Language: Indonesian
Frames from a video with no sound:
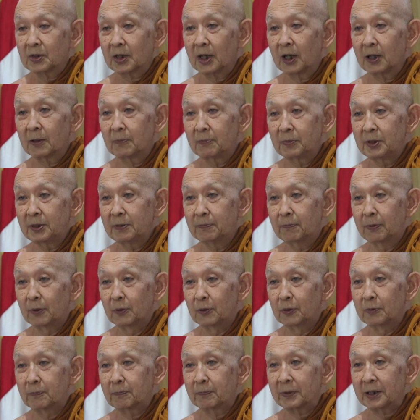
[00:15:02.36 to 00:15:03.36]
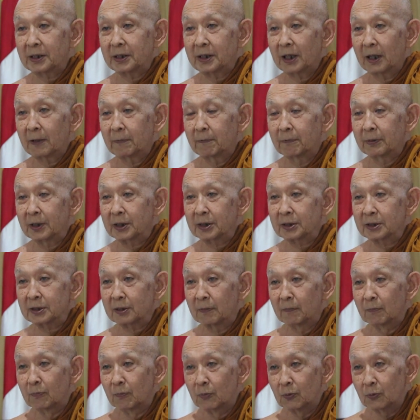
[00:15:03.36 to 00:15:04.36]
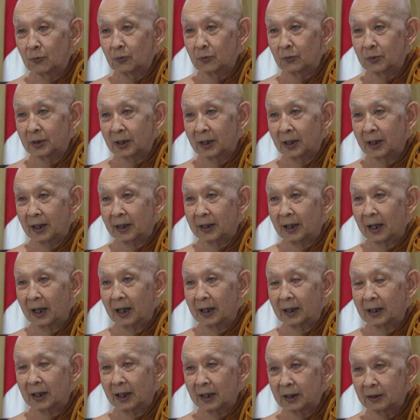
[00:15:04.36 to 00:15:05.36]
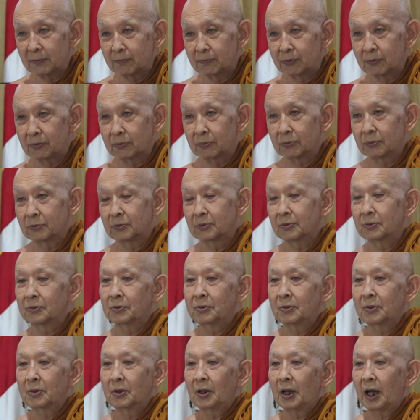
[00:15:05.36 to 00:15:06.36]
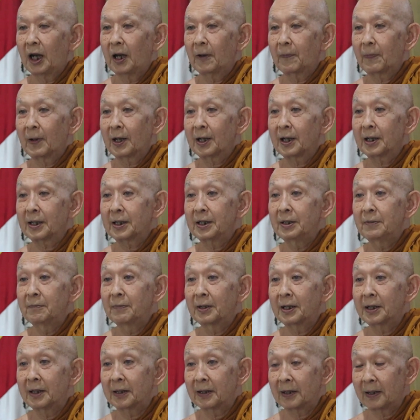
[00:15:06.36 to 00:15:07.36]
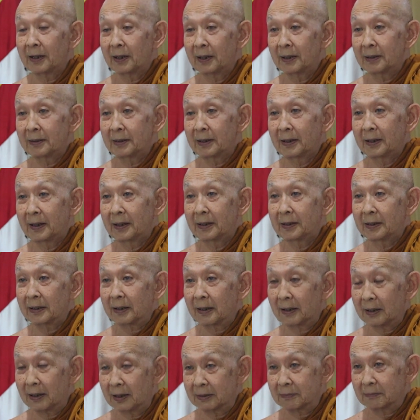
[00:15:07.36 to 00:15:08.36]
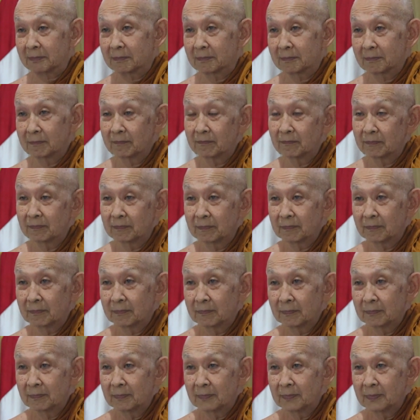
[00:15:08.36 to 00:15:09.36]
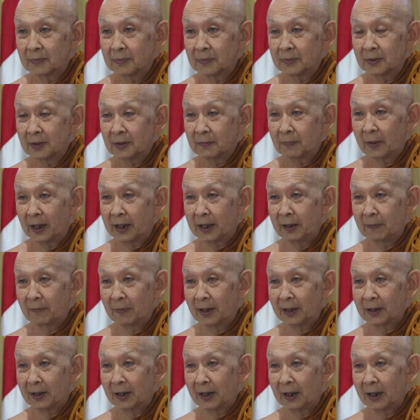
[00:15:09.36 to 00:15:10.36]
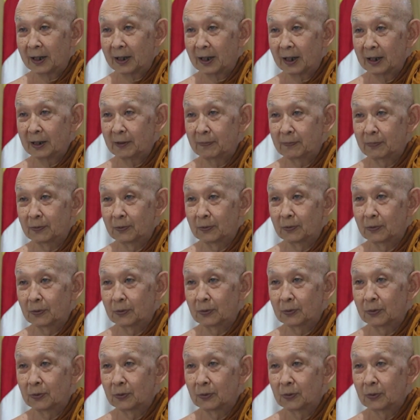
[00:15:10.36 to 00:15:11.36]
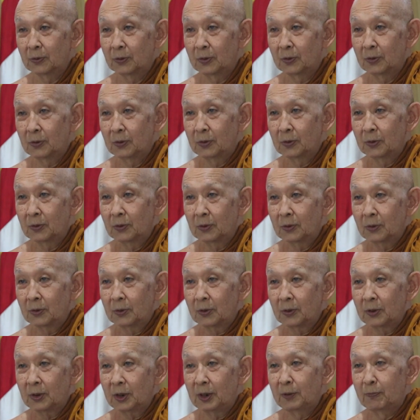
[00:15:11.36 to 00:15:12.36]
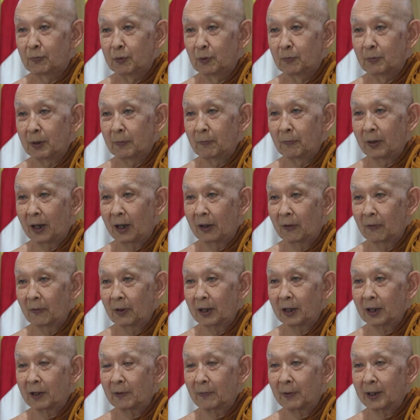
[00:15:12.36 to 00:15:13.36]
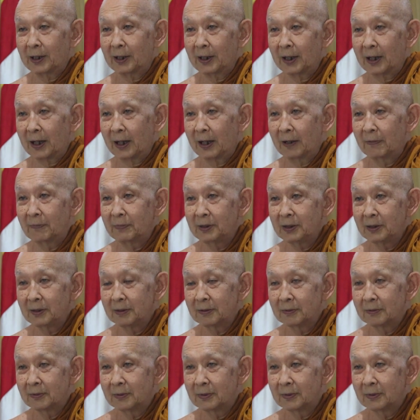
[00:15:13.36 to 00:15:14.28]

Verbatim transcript: Kami belum pernah bertemu dengan anak ibu, apalagi mengenal dengan dekat bagaimana anak ibu ibu membawa kepada kami.